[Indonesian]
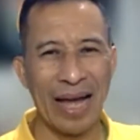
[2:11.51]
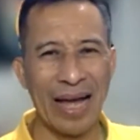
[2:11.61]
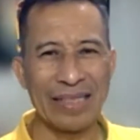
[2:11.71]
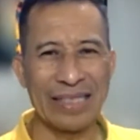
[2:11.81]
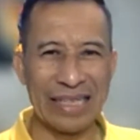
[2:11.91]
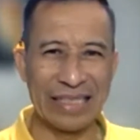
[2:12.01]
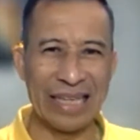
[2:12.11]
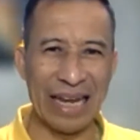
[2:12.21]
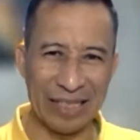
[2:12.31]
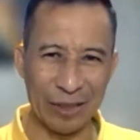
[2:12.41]
Sidik
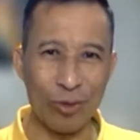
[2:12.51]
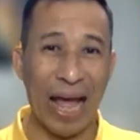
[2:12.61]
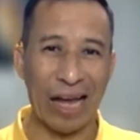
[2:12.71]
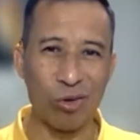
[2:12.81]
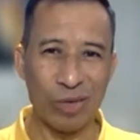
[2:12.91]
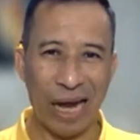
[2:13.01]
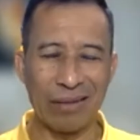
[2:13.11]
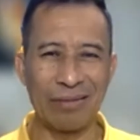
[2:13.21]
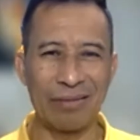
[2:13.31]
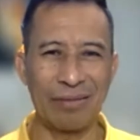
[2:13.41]
jari tentu
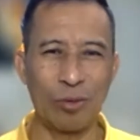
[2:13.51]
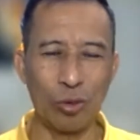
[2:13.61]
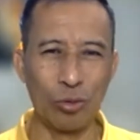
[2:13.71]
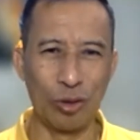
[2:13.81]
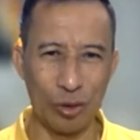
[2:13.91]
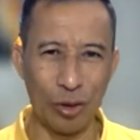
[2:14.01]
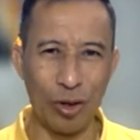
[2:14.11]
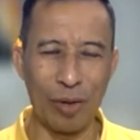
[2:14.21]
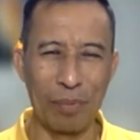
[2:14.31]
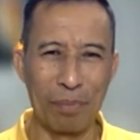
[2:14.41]
akurat
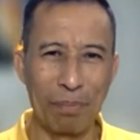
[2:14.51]
untuk